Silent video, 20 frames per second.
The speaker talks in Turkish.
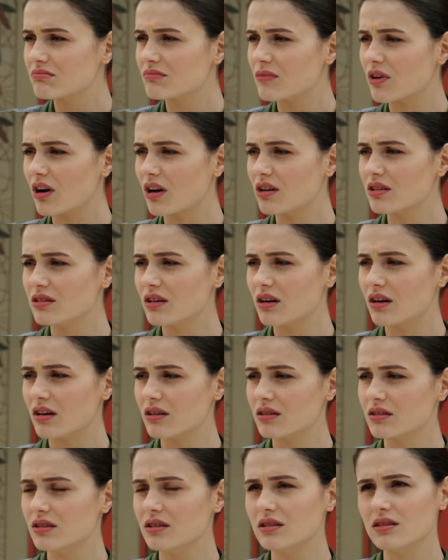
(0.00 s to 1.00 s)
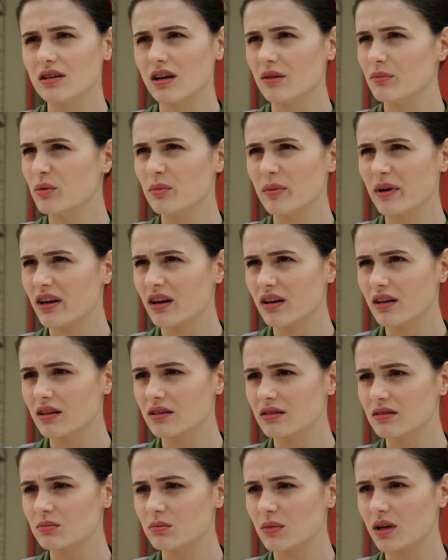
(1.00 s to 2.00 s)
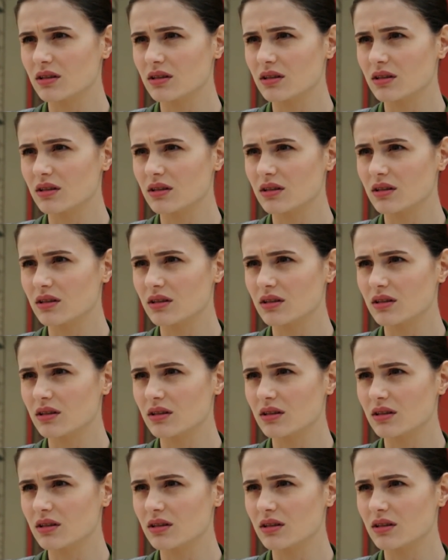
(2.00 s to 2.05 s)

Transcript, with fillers: Hali de hal değildi ya. Bir merak ettim